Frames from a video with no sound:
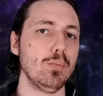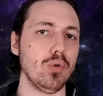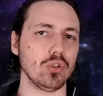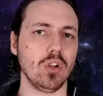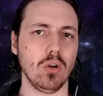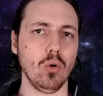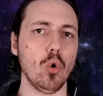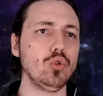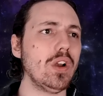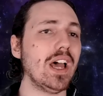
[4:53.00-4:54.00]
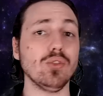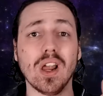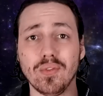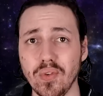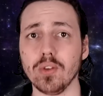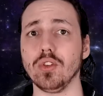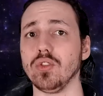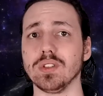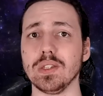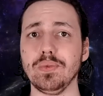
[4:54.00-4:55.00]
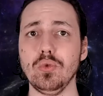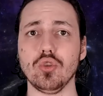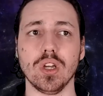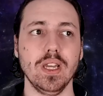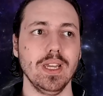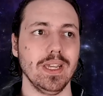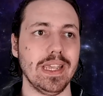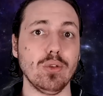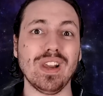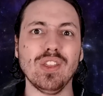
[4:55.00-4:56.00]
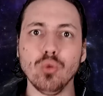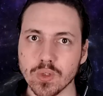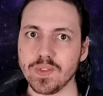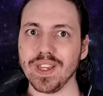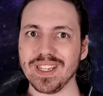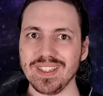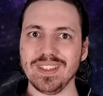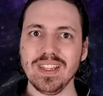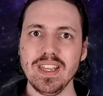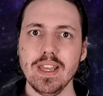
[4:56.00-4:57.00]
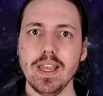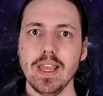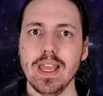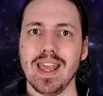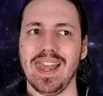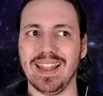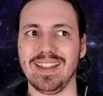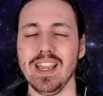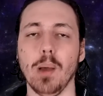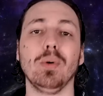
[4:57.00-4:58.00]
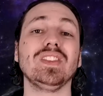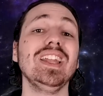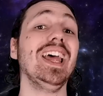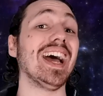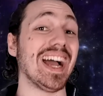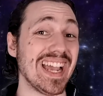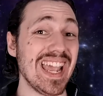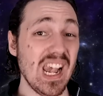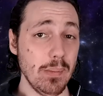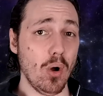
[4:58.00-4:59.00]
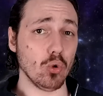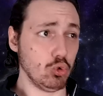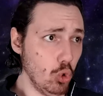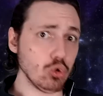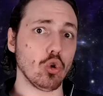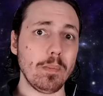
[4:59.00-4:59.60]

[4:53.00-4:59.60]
Pourtant, au-delà de la force centrifuge et de la non-sphéricité, la Terre possède réellement d'autres